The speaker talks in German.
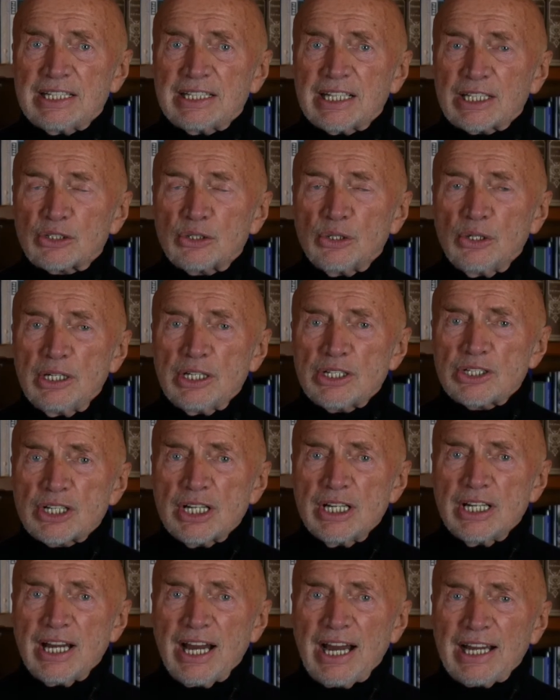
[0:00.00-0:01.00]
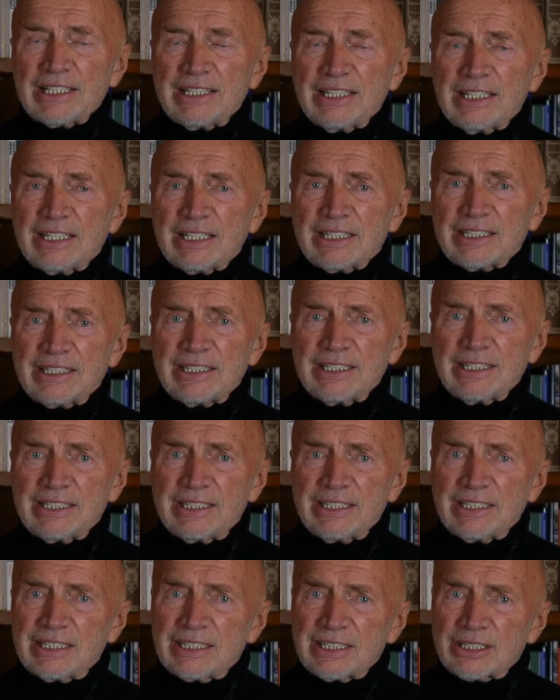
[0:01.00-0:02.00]
Natürlich hat die, die,
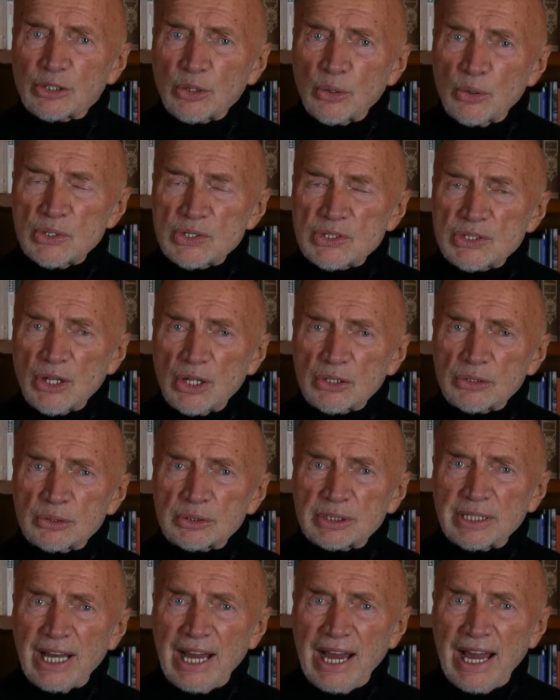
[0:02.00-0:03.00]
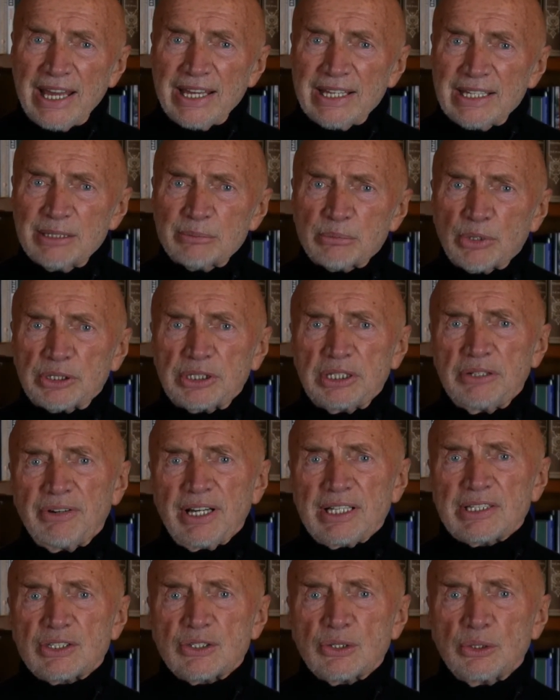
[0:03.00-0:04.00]
die Größenordnung der
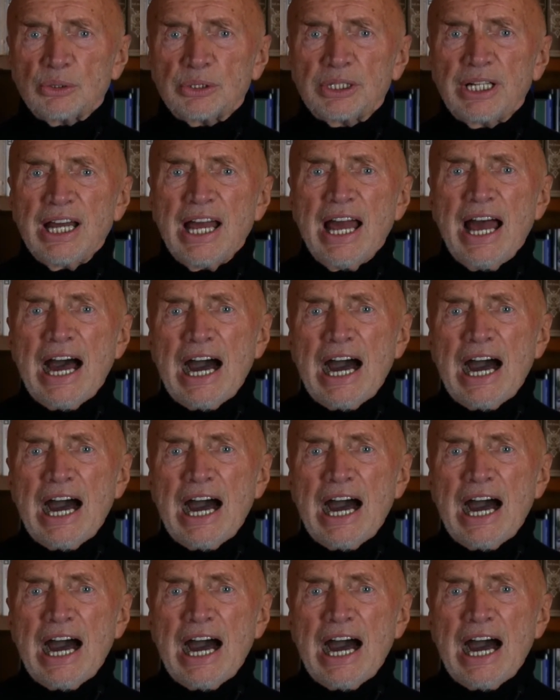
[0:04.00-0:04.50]
Eigenmotivation